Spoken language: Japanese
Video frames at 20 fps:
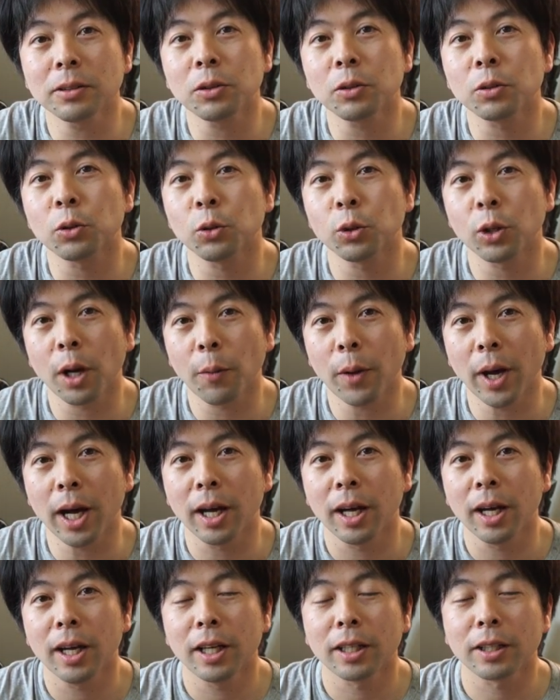の動画
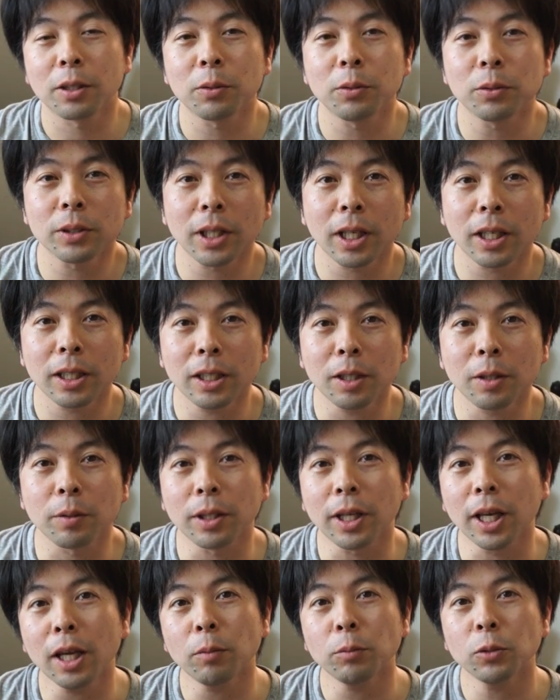は基本的
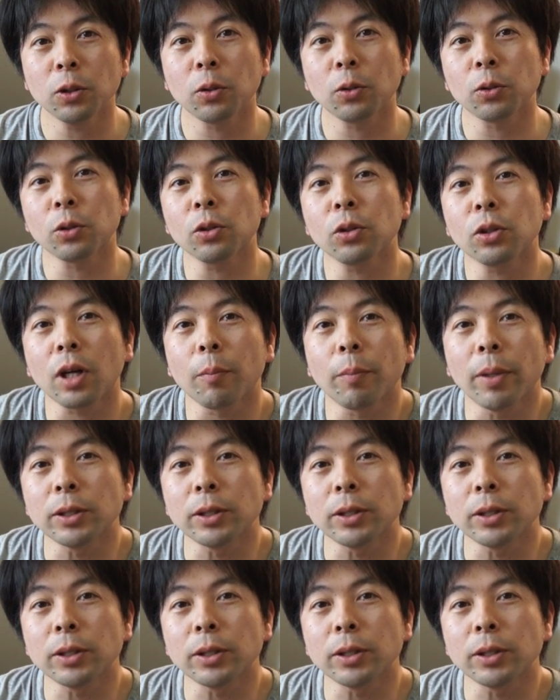にゲームのこととか